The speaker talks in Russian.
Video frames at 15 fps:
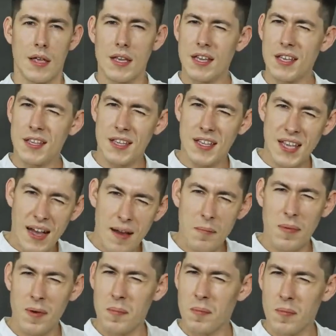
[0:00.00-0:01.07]
И я
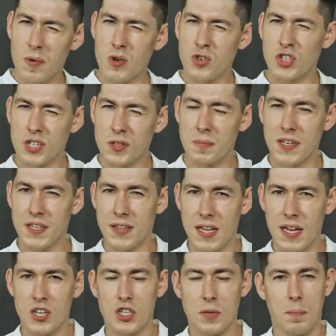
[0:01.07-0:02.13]
бы, может быть,
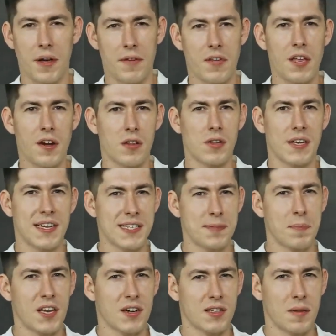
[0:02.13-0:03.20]
даже поверил
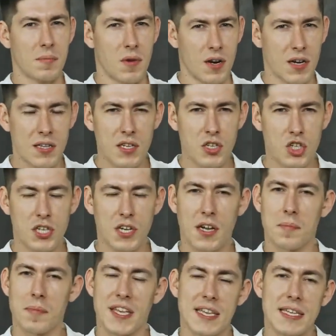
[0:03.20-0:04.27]

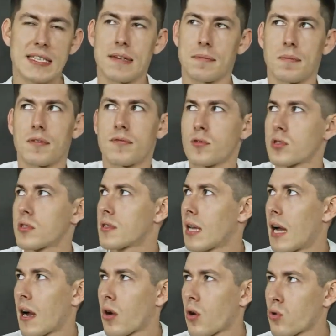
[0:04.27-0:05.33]
экспертам-рыночникам, если бы вот
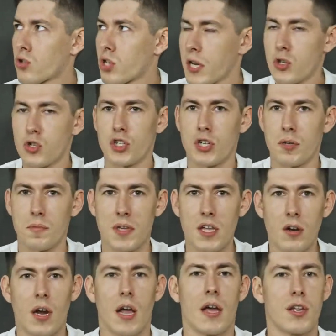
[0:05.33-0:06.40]
окружающий
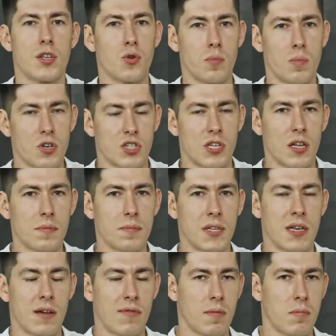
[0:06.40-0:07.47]
мир не убеждал
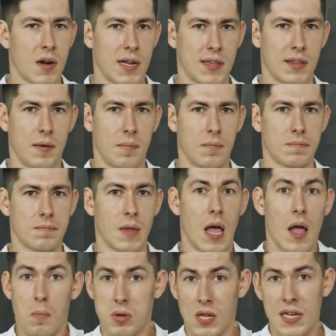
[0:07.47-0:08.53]
меня в обратном.
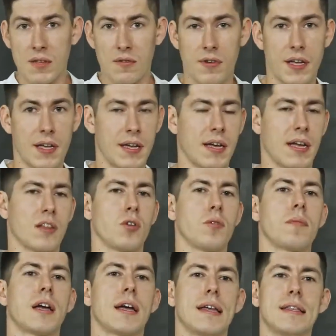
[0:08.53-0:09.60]
Плановая
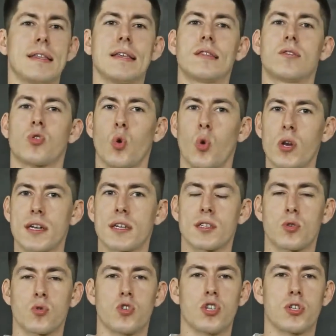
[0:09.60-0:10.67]
экономика не только
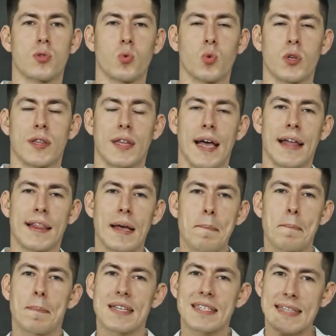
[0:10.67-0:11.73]
существует, она
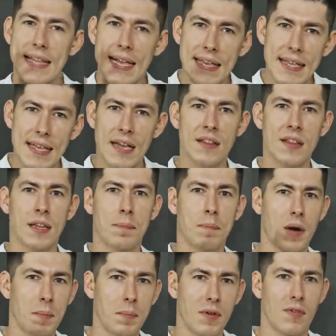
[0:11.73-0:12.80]
постоянно
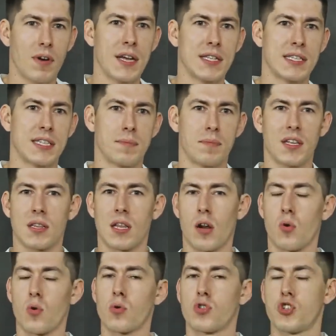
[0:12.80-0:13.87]
пробивает себе
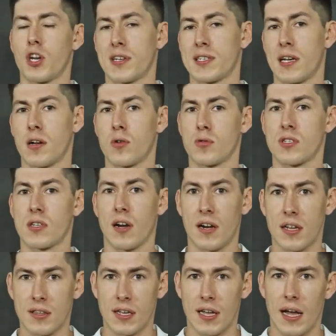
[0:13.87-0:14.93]
дорогу через хаос
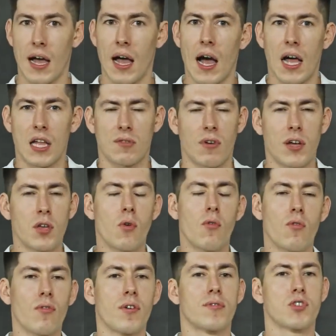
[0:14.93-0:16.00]
рынка,
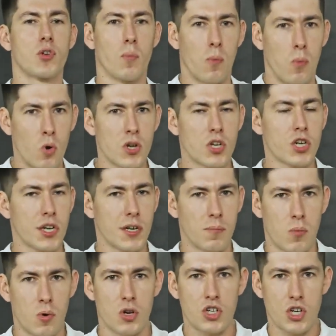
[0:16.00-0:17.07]
отвоевывая все больше и
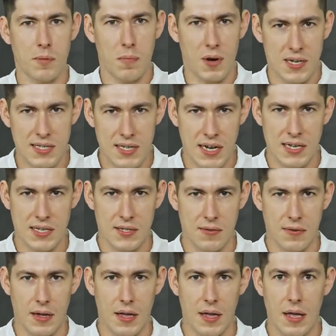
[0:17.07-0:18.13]
большее
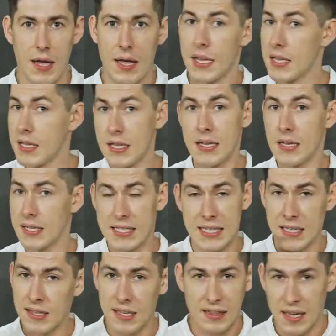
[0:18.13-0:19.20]
пространство. И не
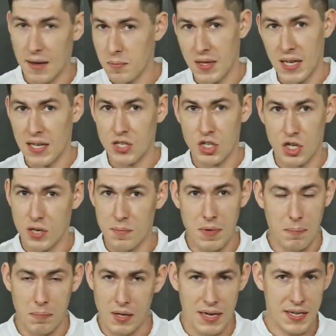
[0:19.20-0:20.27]
где-то там на отшибе
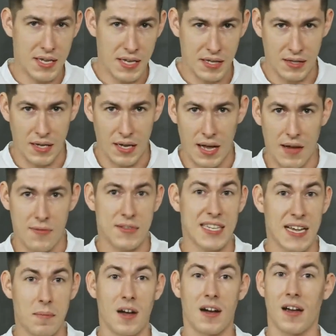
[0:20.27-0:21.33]
планеты, а в
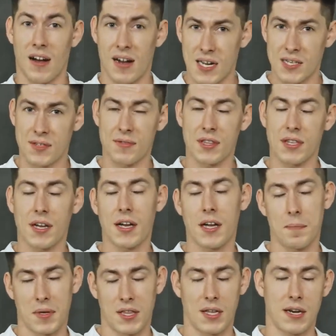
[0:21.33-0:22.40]
самых развитых
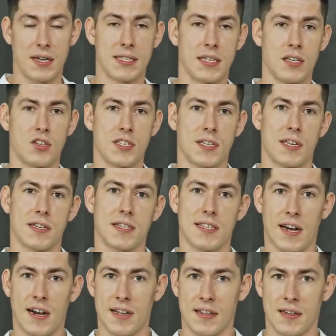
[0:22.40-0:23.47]
капиталистических
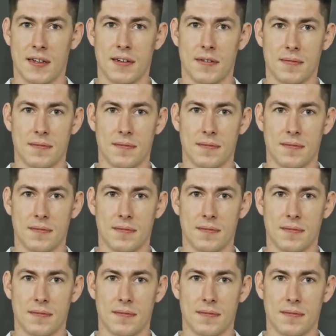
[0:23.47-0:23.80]
странах.